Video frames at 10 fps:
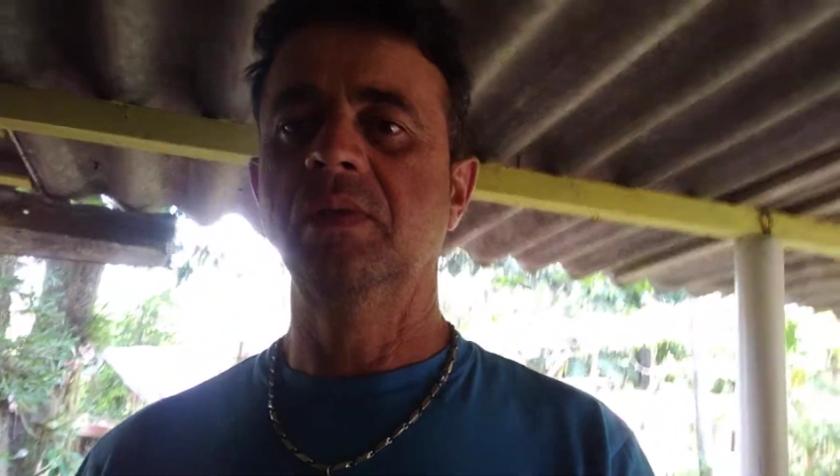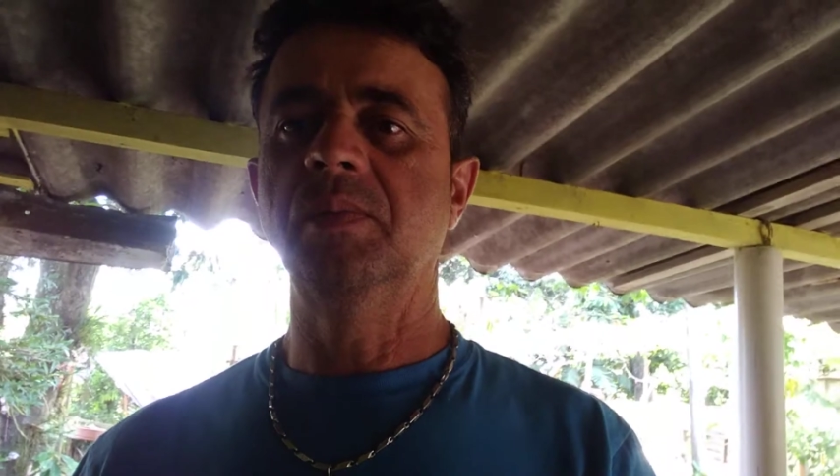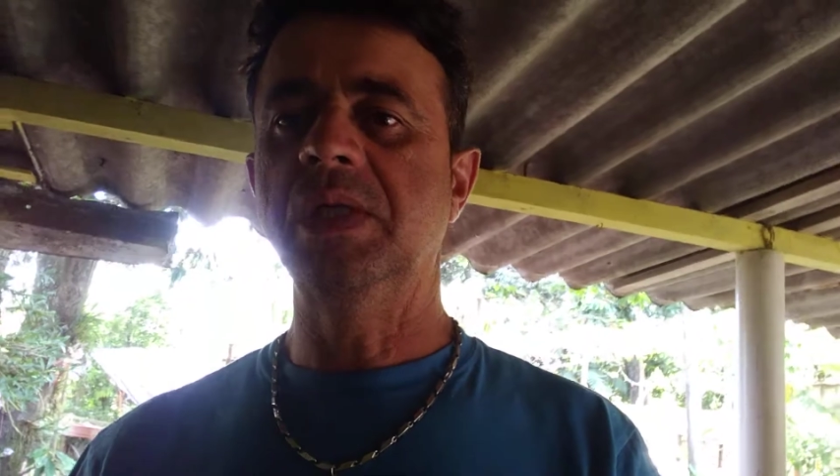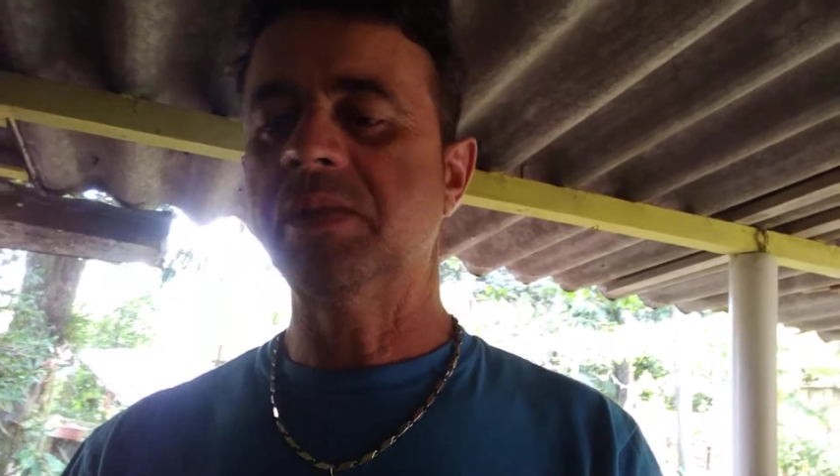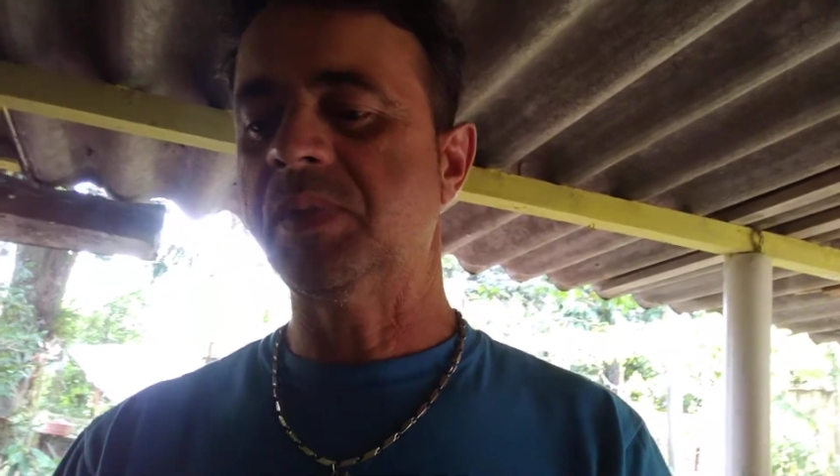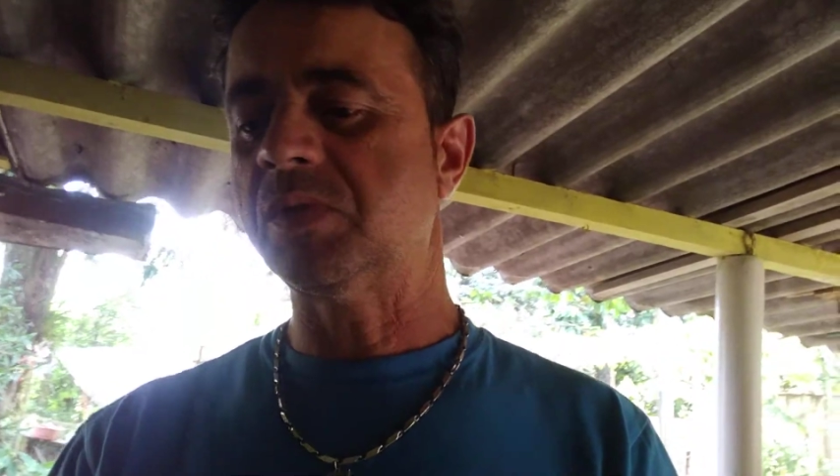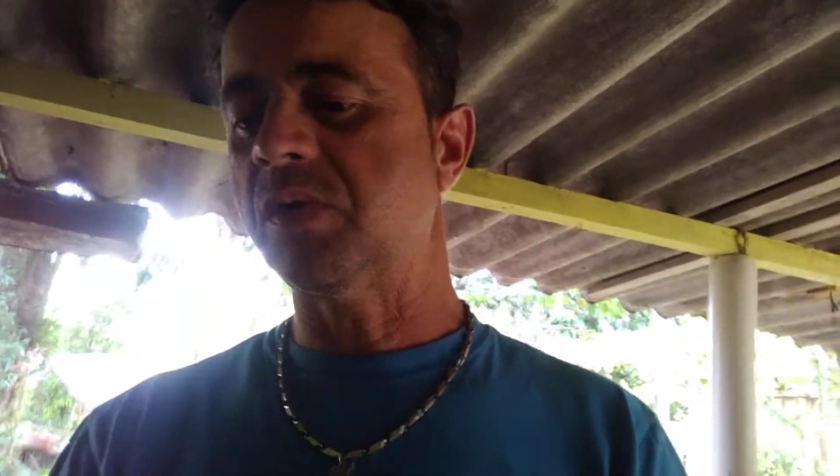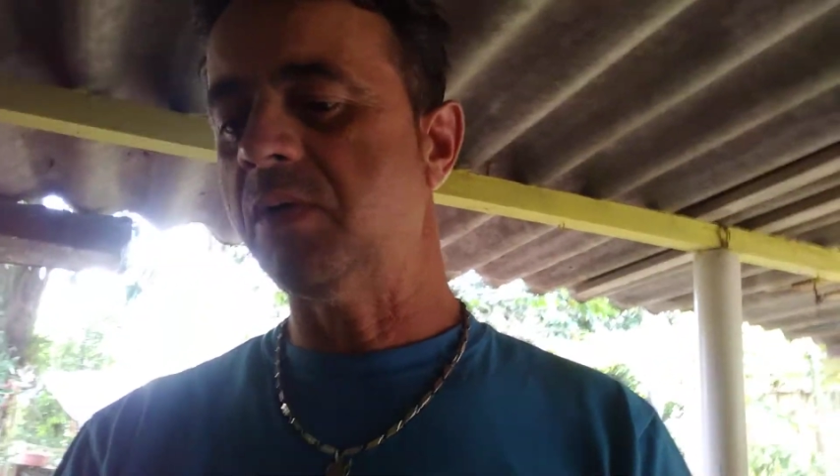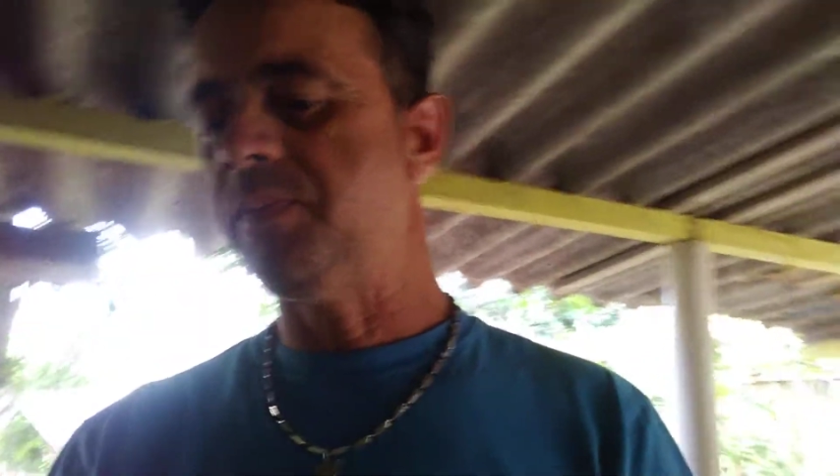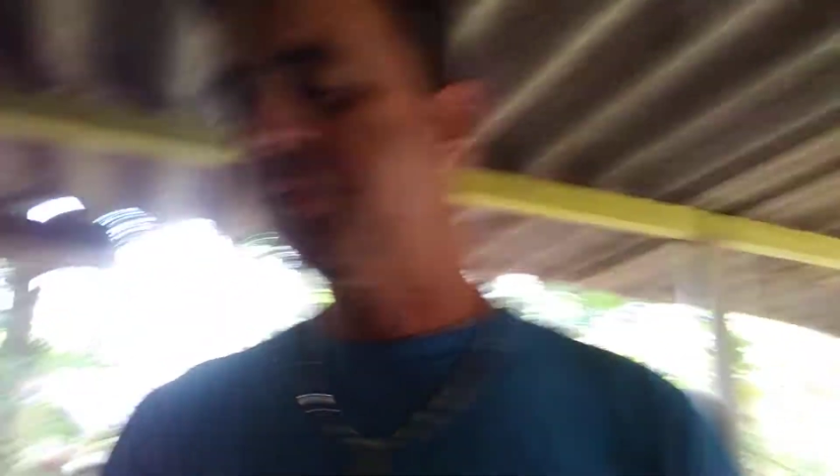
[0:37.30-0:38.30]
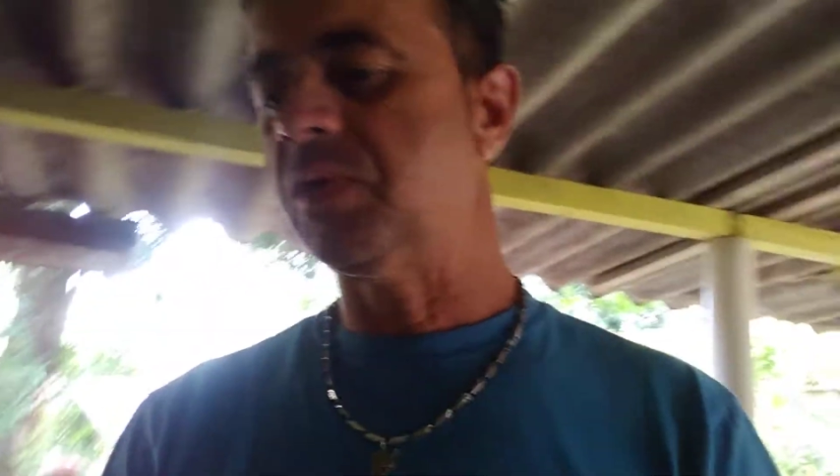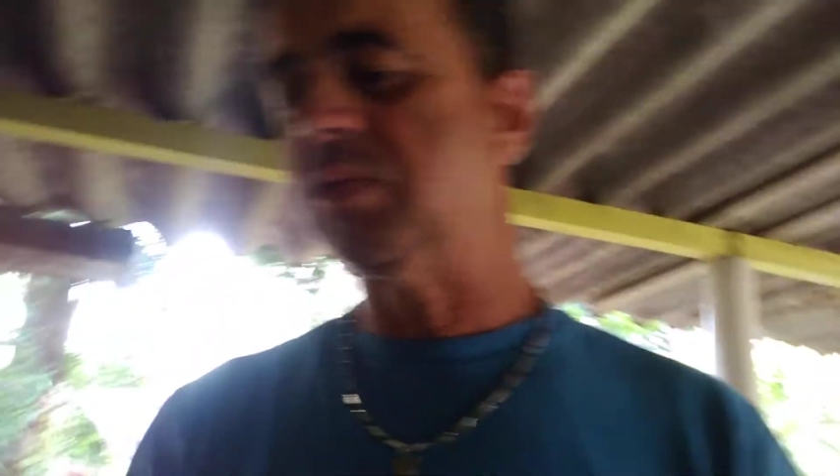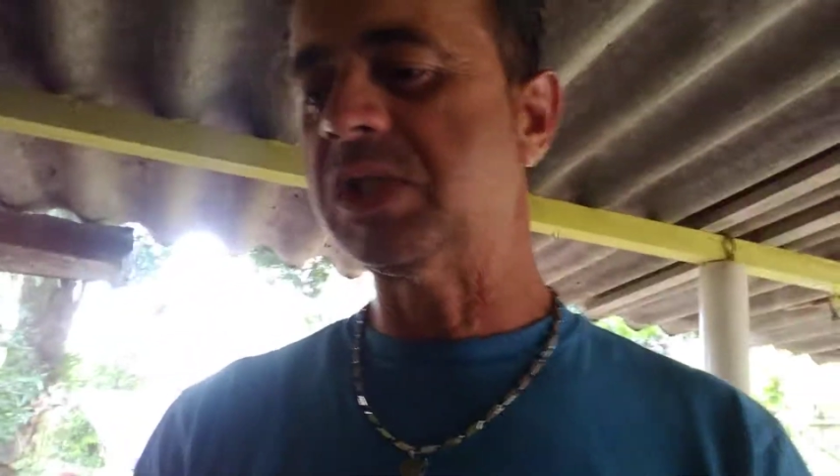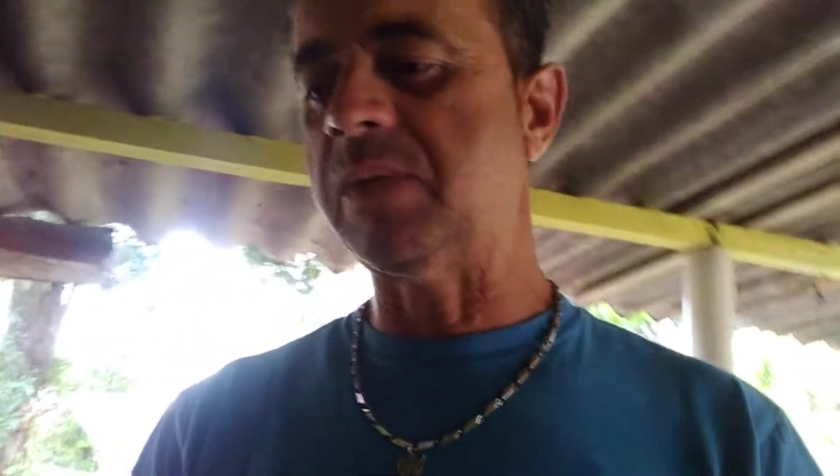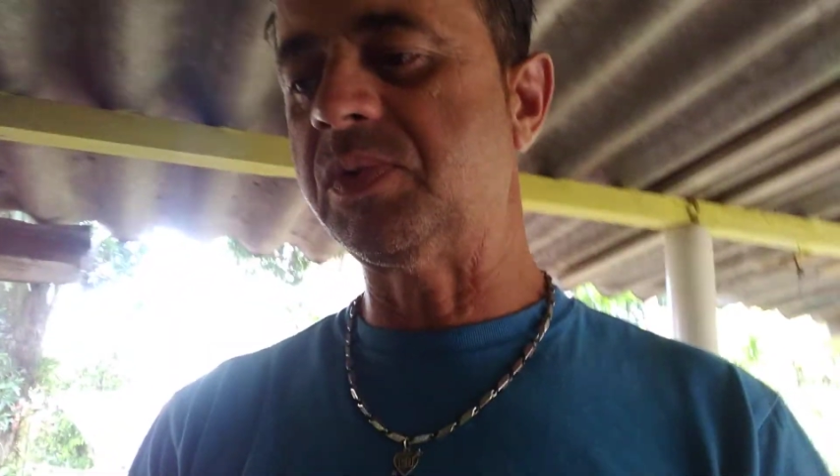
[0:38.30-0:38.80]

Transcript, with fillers: Beleza, pessoal? Vou mostrar